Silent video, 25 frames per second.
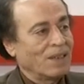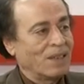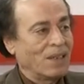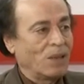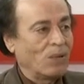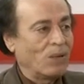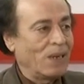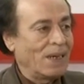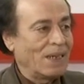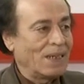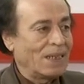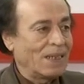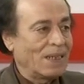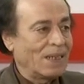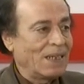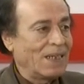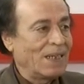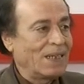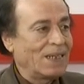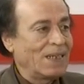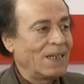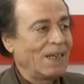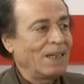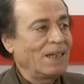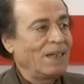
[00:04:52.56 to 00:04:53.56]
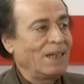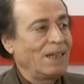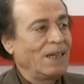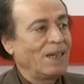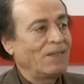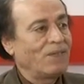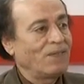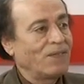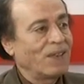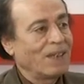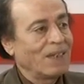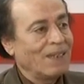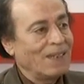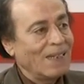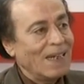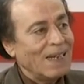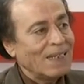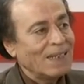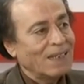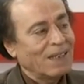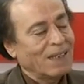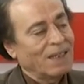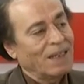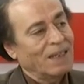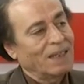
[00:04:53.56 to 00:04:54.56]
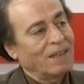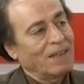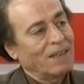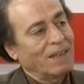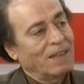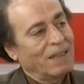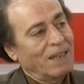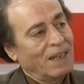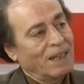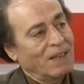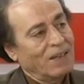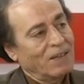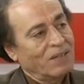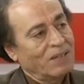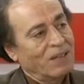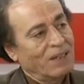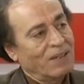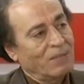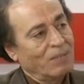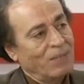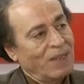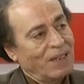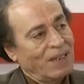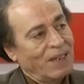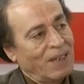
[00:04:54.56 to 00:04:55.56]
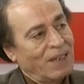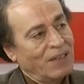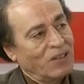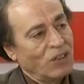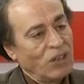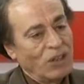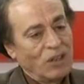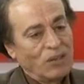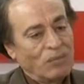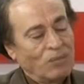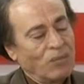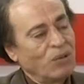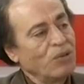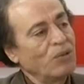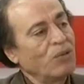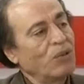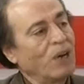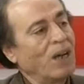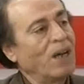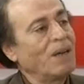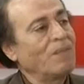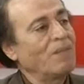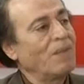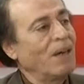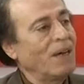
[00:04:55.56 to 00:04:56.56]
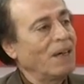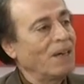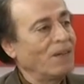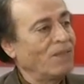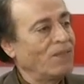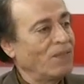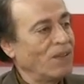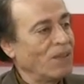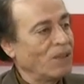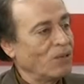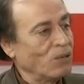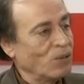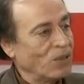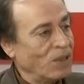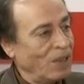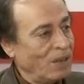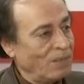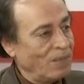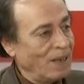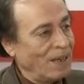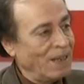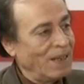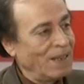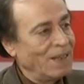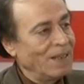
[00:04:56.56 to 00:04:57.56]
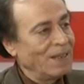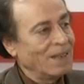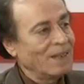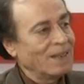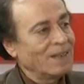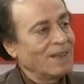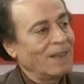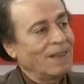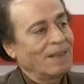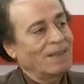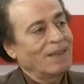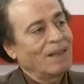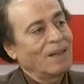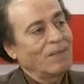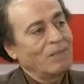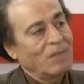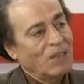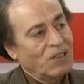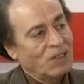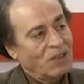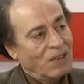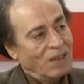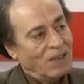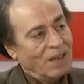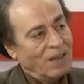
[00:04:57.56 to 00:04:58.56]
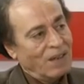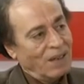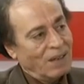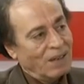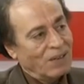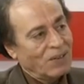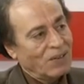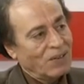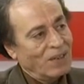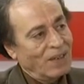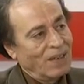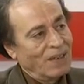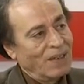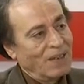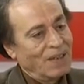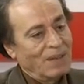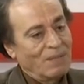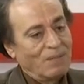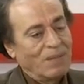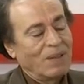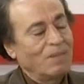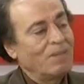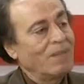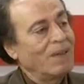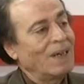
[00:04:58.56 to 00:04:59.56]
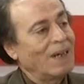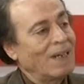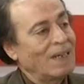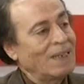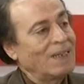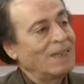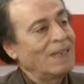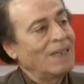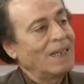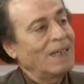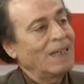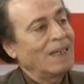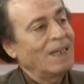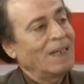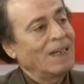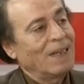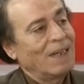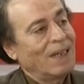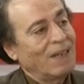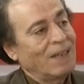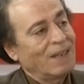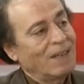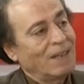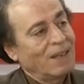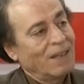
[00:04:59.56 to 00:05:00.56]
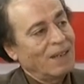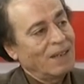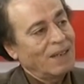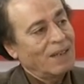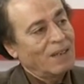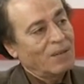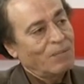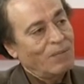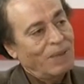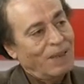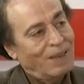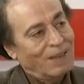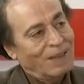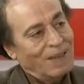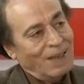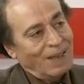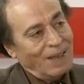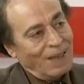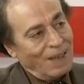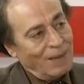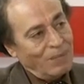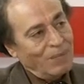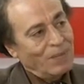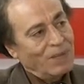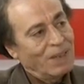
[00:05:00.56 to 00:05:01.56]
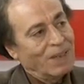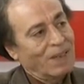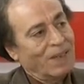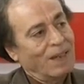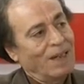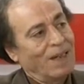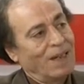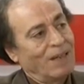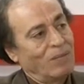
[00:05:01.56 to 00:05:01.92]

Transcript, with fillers: سواء كان عن الحفريات التي كانت قد بدأت منذ عام 2007 تحت المسجد الأقصى مما أدى إلى انهيار بعض الأبنية